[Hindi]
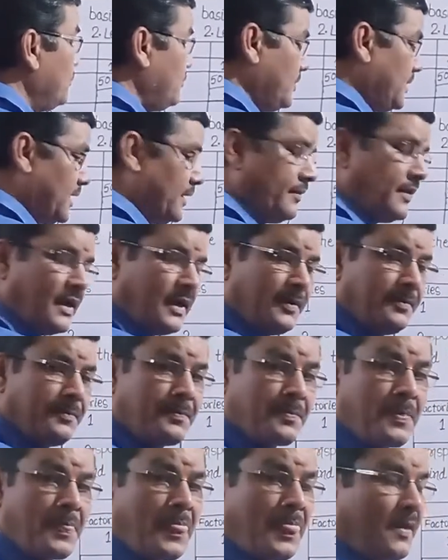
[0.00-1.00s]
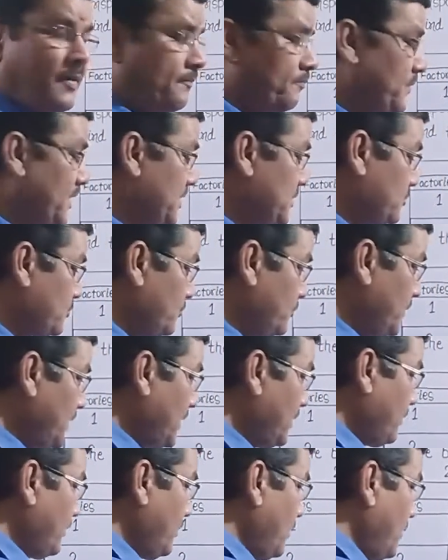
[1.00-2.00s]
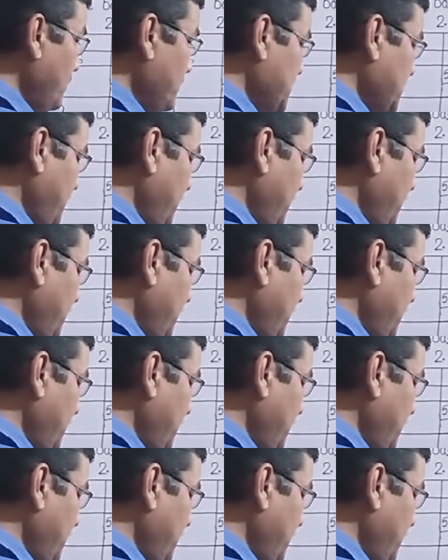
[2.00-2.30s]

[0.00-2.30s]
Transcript: ट्वेल्व है तो इस ट्वेल्व को हम